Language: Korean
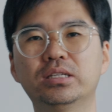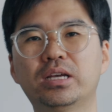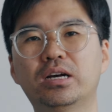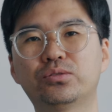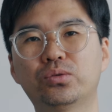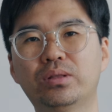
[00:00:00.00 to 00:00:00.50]

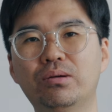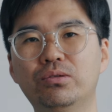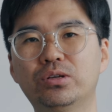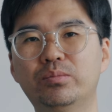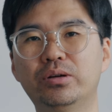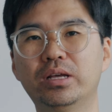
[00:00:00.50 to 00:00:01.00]
제가 좋다고
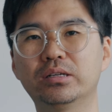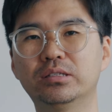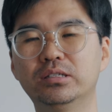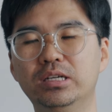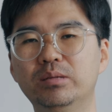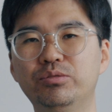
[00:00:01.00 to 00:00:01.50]
저번에 그
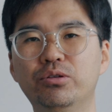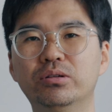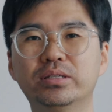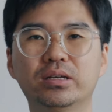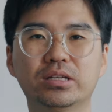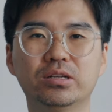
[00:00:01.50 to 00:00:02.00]
리뷰
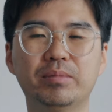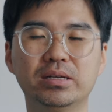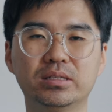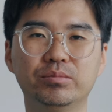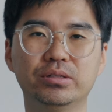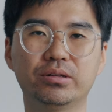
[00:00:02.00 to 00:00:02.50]
영상에서
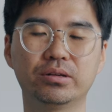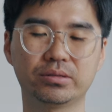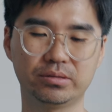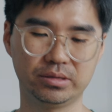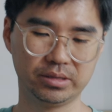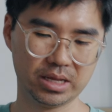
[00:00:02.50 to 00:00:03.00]
말씀을
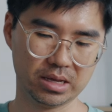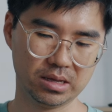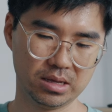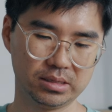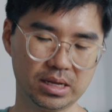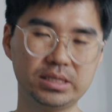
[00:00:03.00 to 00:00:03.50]
드렸었는데
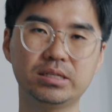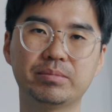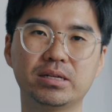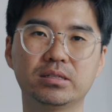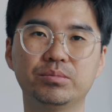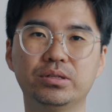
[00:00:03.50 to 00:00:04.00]
사실
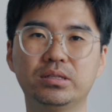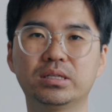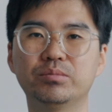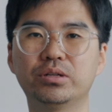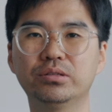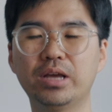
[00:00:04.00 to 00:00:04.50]

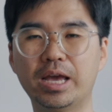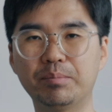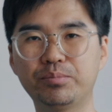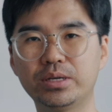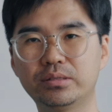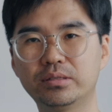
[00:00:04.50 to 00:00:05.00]
말씀드리자면요.
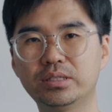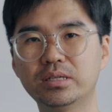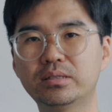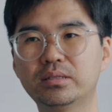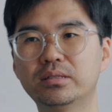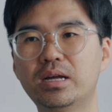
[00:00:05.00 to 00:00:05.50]

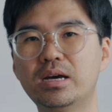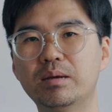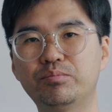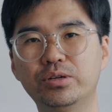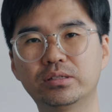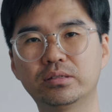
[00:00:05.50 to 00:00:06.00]
FS6나
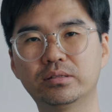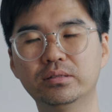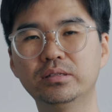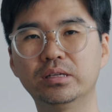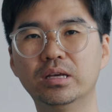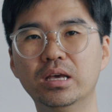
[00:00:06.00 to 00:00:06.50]

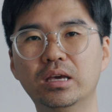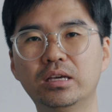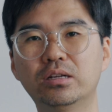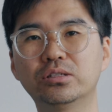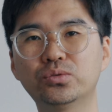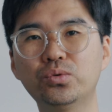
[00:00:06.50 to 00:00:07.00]
FS3
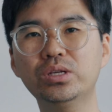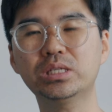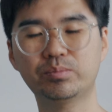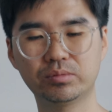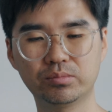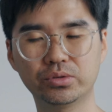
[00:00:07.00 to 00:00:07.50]
이런 소니
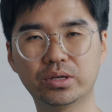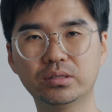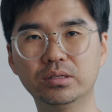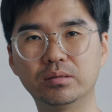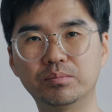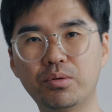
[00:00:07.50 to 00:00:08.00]

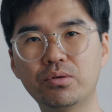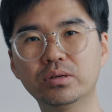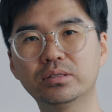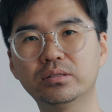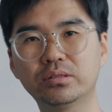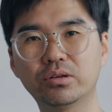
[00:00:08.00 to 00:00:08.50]
제품보다는
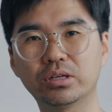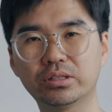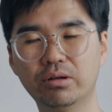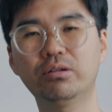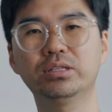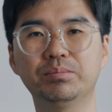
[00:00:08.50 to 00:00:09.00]
포커스 능력이
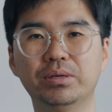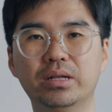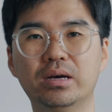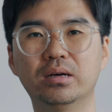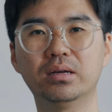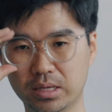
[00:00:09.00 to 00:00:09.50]

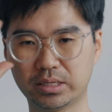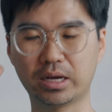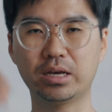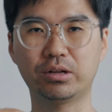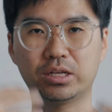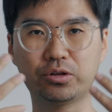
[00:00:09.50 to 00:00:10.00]
떨어집니다.
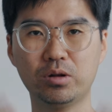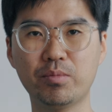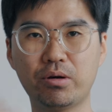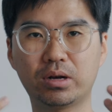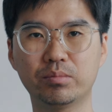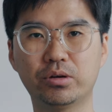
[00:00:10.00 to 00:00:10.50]
제가 이렇게
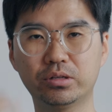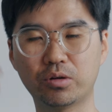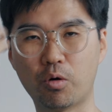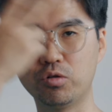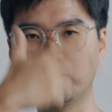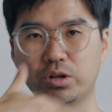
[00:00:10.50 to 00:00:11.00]
설명을 하면
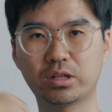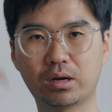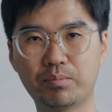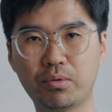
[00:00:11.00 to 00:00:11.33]
얼굴에다가